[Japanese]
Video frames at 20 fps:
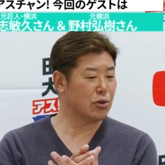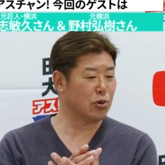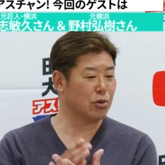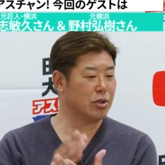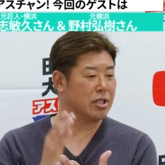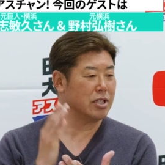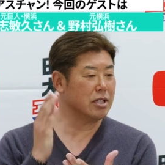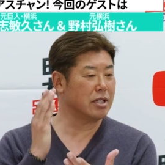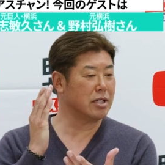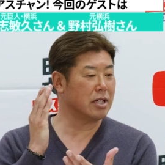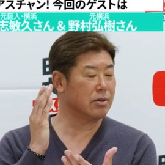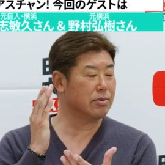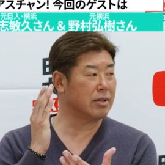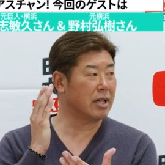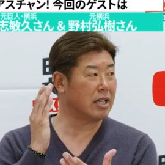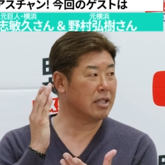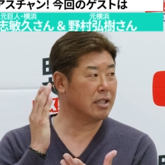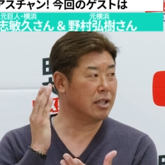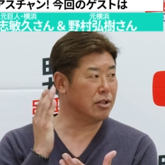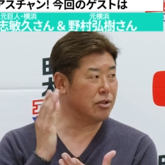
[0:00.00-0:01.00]
貯金が2
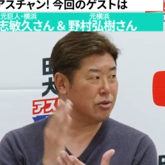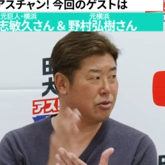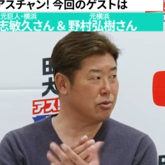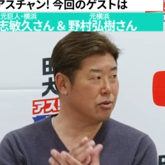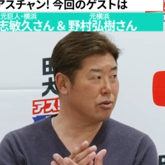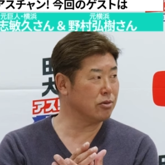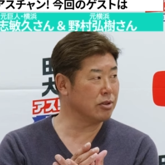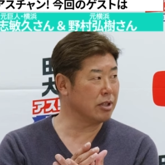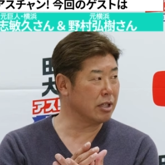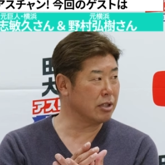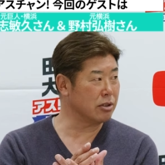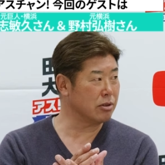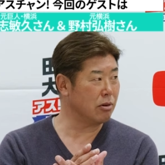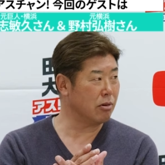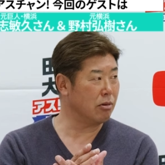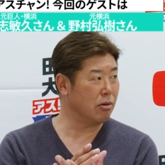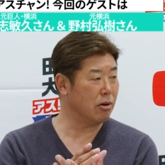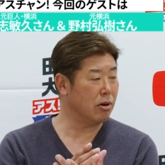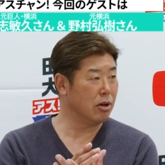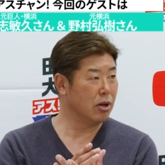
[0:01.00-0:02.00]
人で16なんですよ、
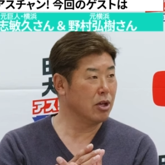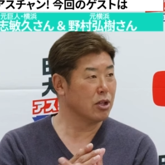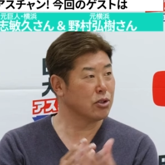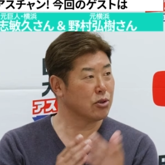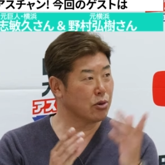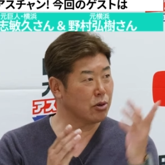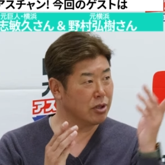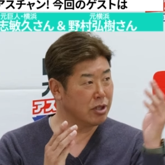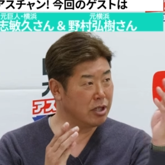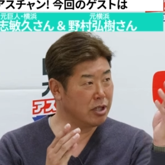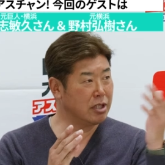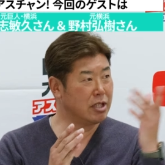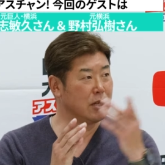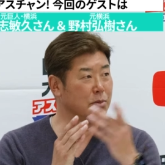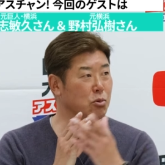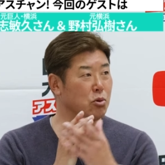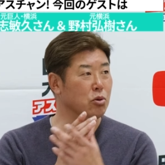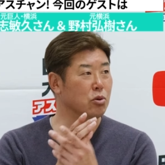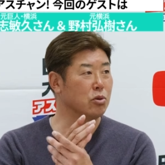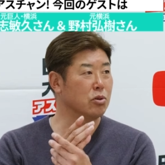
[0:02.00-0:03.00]
はい、それ引いて
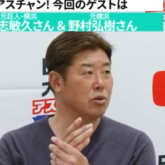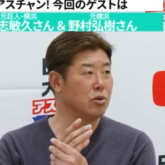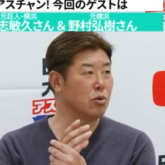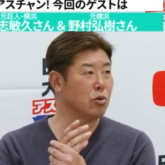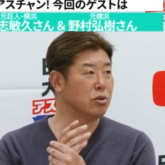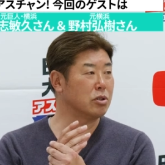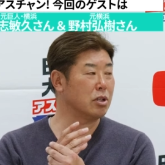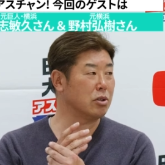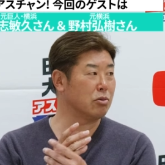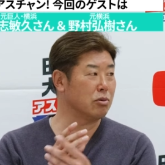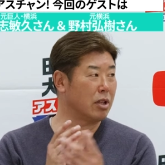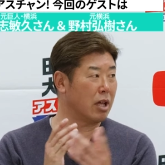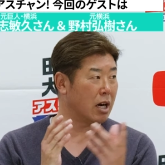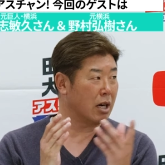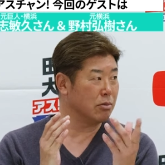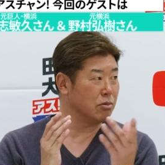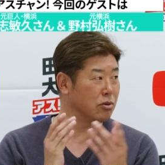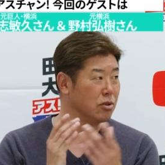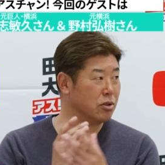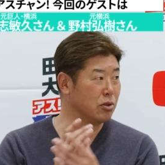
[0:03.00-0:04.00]
もロッテと
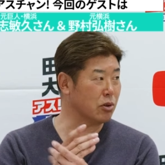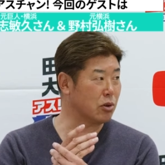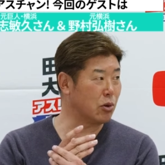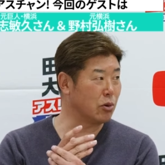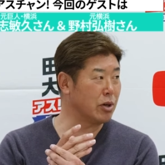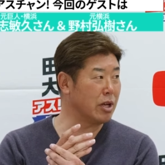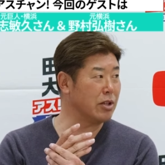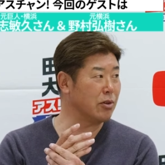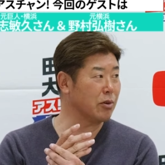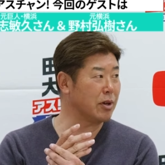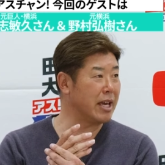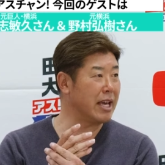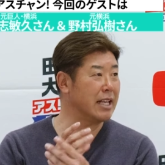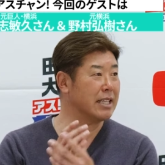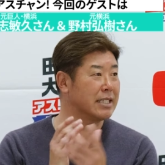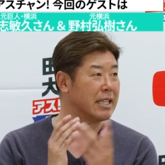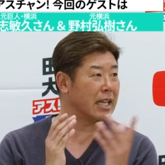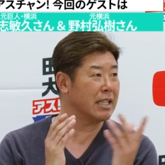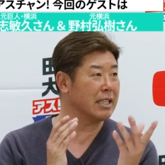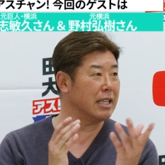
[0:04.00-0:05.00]
並ぶんですよ、去年の
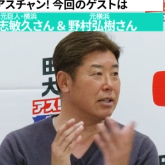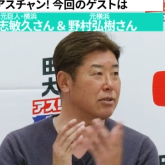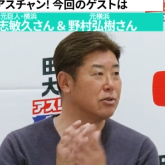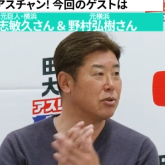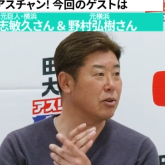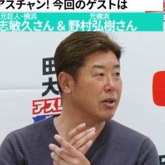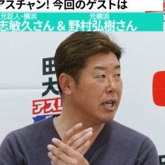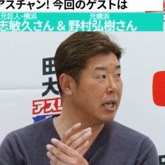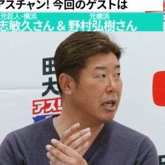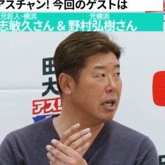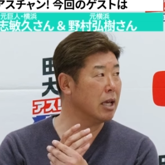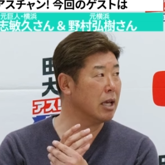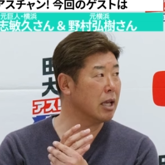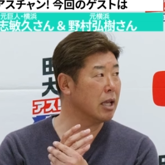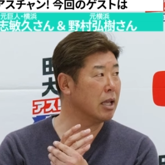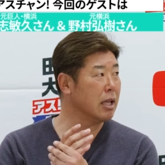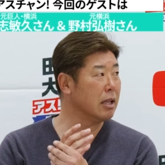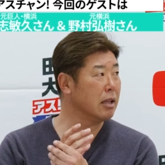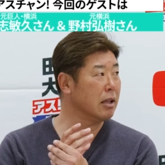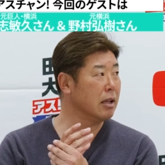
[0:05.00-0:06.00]
計算でいくとね、計算で
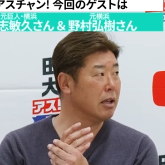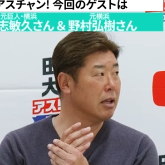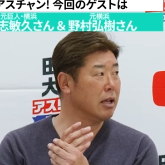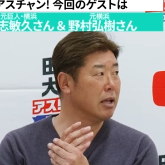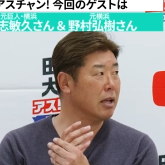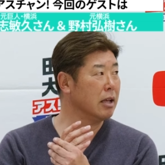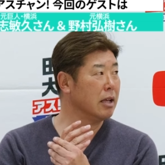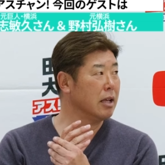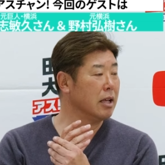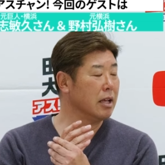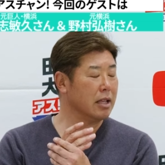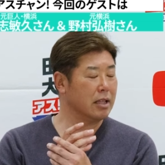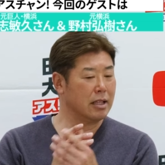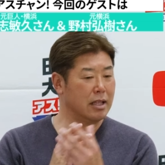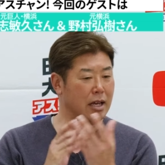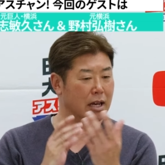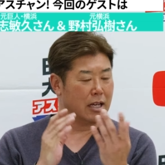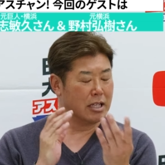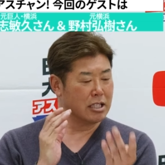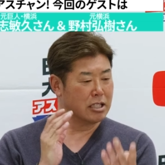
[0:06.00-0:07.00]
いくとね、そうですね
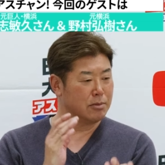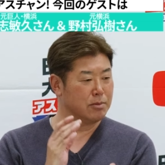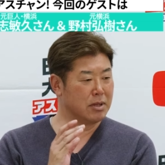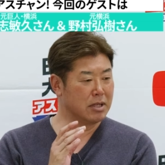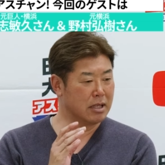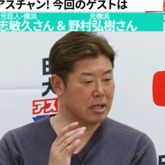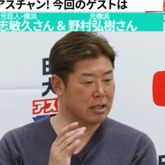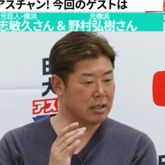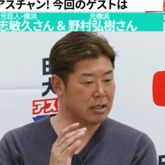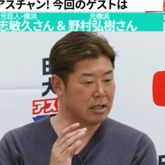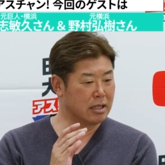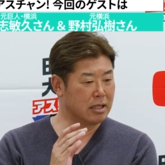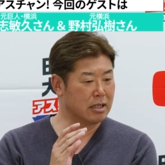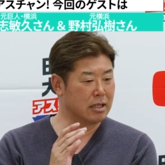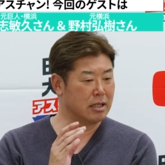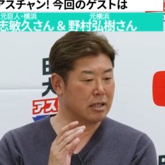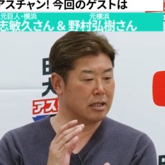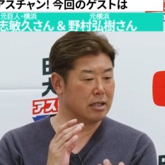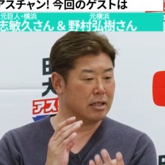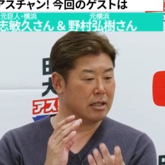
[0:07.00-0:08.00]
で東だった
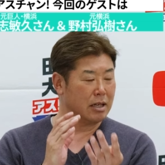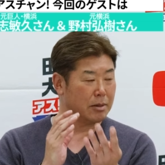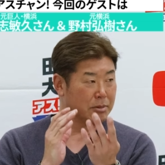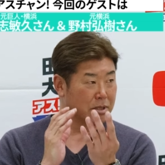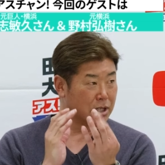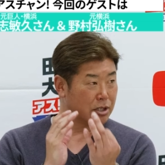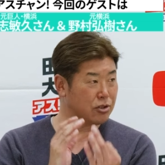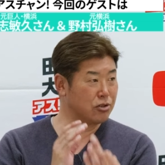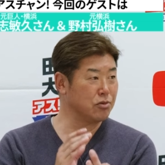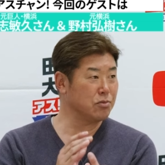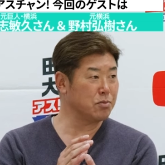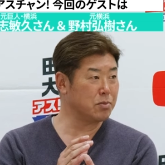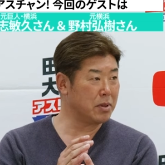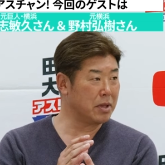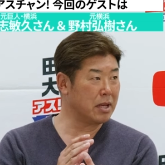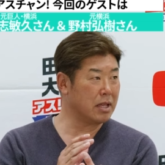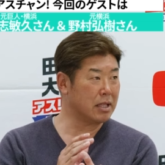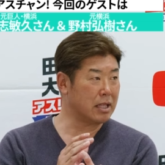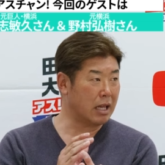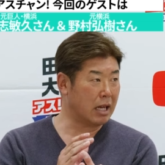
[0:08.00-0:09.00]
り、山下俊
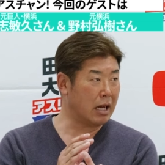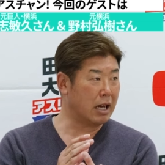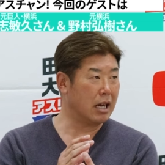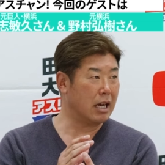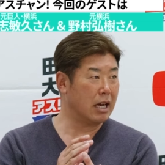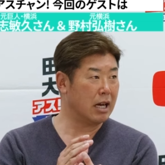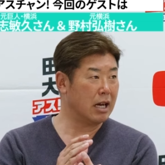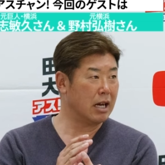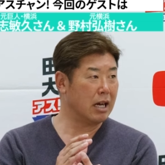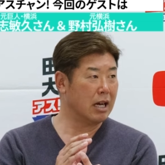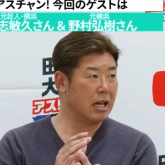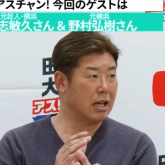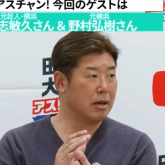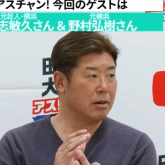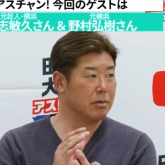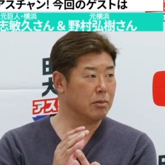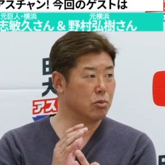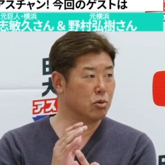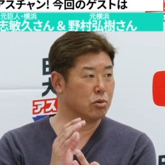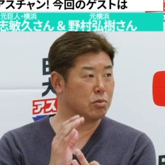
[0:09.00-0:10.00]
平太、はい、
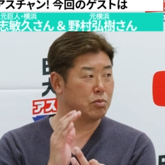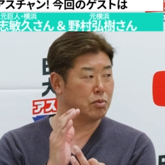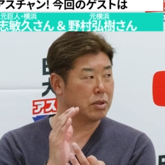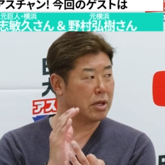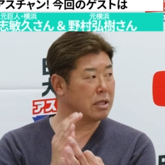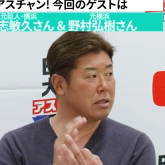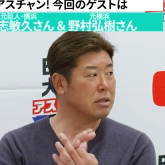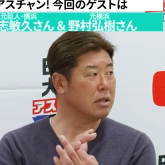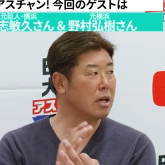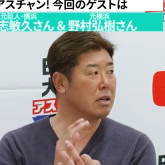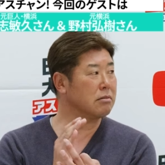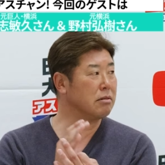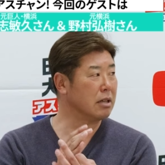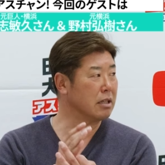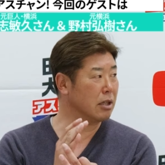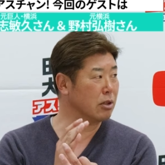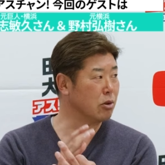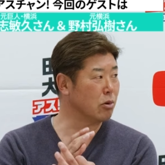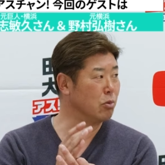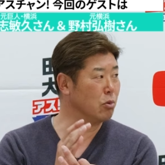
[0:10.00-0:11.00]
僕、
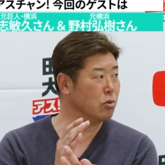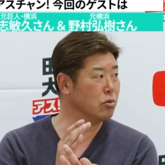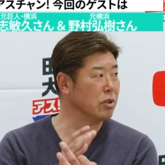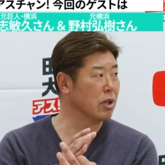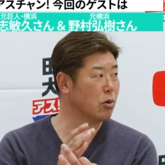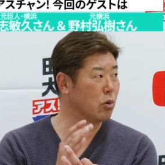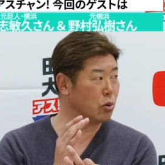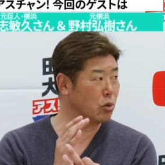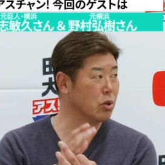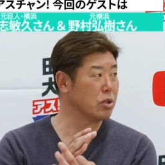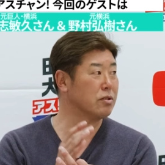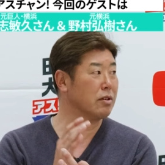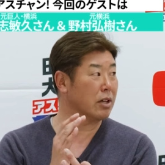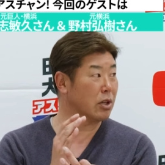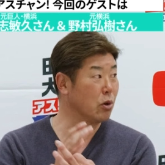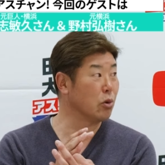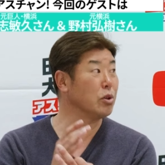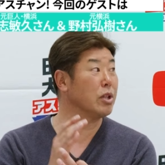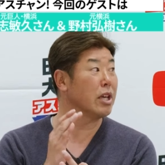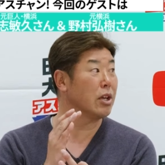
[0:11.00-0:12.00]
プラスアルファだと思うんで、今年は
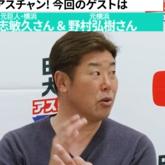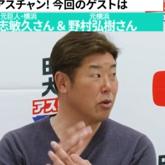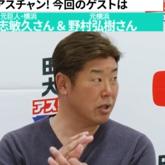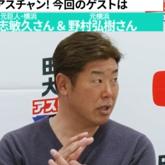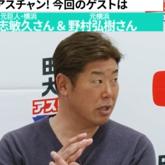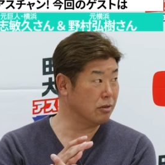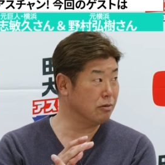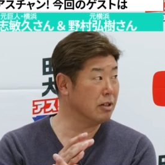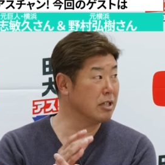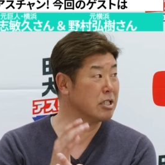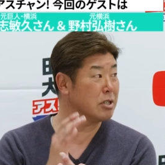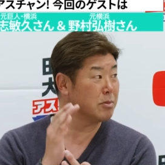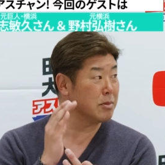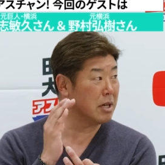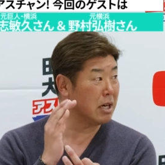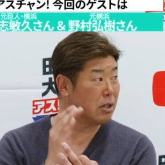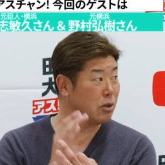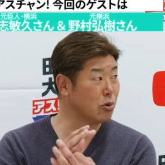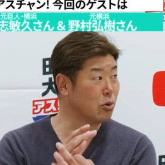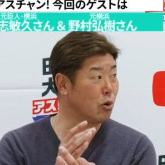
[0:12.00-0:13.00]
去年より上積み
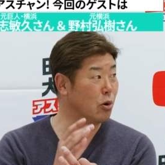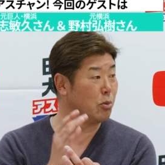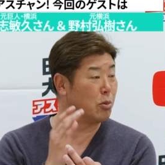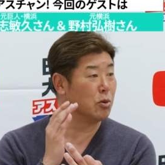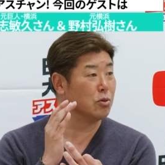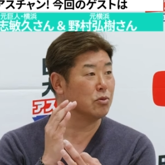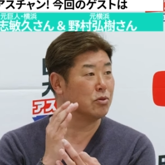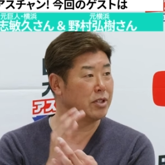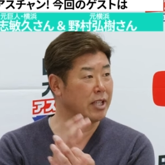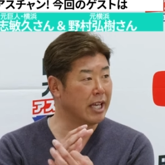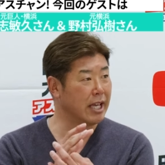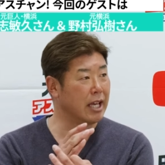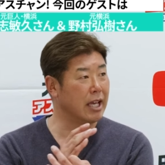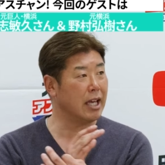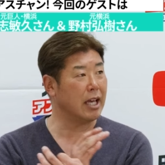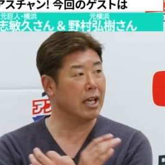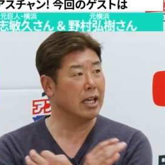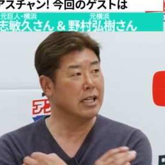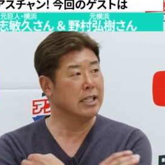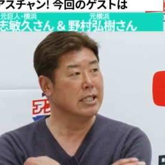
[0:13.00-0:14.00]
があると思うん
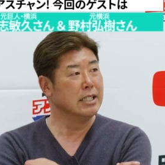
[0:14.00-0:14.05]
で、